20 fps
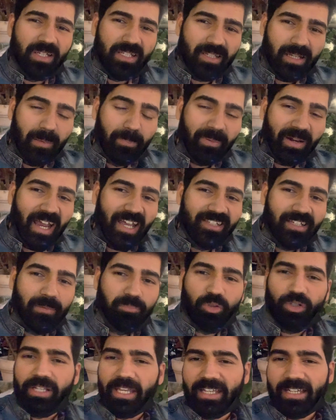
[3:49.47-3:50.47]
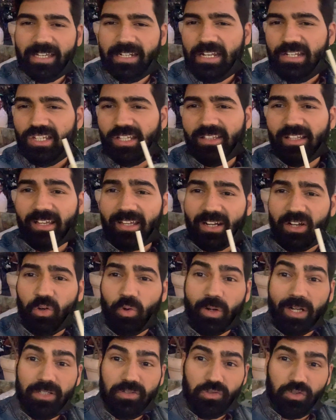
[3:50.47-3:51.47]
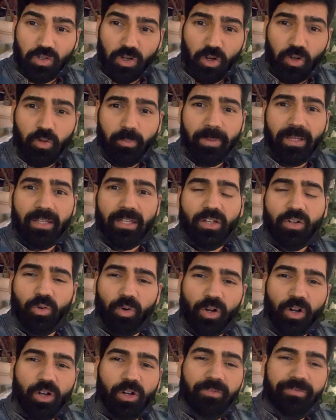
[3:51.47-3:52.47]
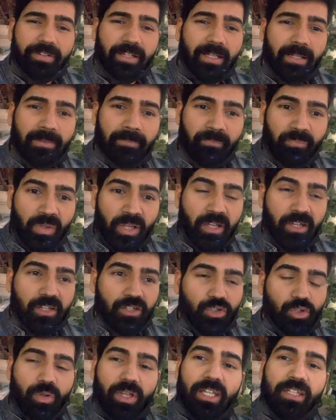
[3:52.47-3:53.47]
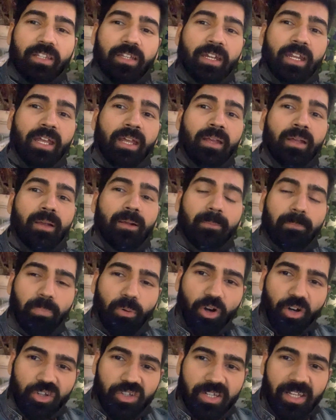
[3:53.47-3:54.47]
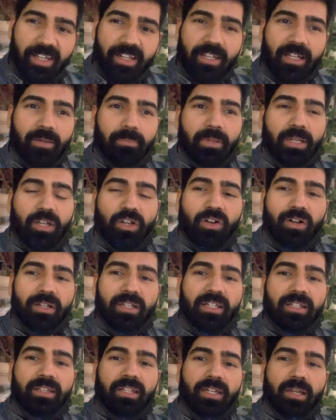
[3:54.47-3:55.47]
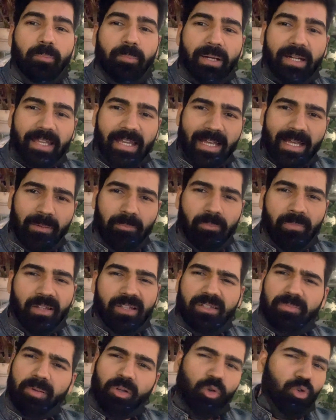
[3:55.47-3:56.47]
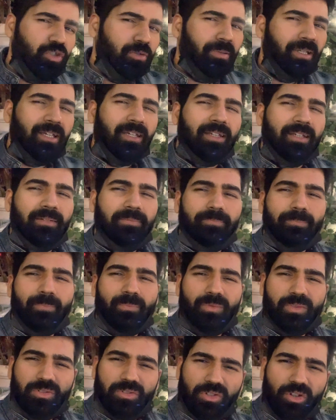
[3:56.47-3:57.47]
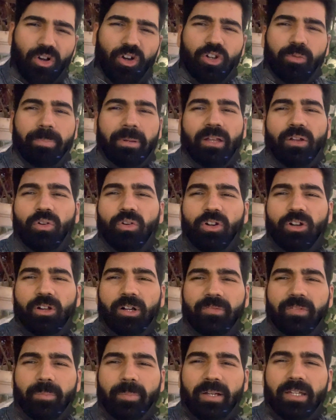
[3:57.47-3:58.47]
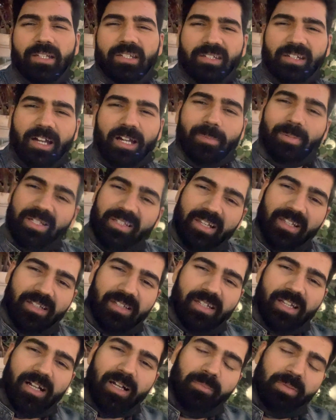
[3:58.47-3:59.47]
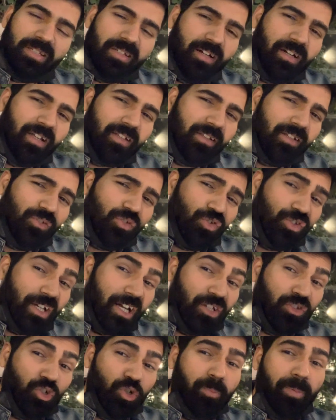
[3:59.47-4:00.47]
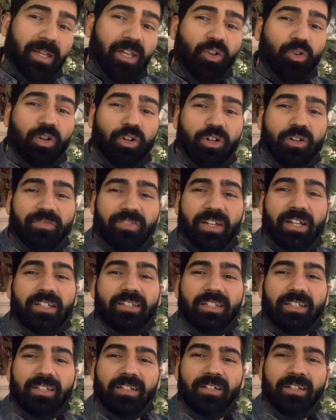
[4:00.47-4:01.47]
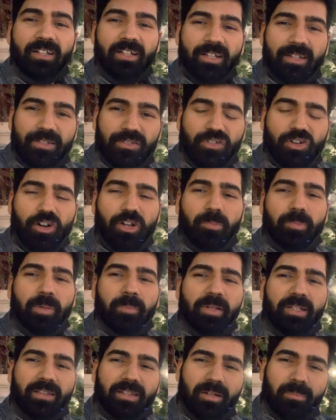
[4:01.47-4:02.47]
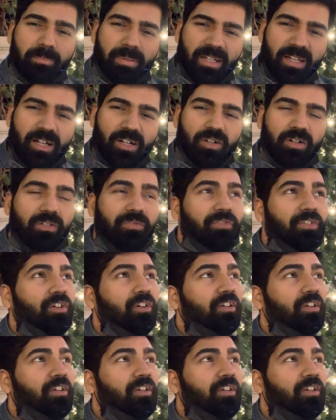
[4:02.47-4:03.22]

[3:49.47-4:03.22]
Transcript: इसका प्राइस आपको यहीं के नीचे दिख रहा होगा सौ रुपए की कोल्ड कॉफ़ी है जो कि इतने बॉश एरिया में और इतने बढ़िया एम्बियंस में कुछ भी नहीं सौ रुपए की कोल्ड कॉफ़ी भाई स्टारबक्स जैसी जगह में साढ़े तीन सौ चार सौ रुपए की कोल्ड कॉफ़ी आती है सौ रुपए में इतना बढ़िया कॉफ़ी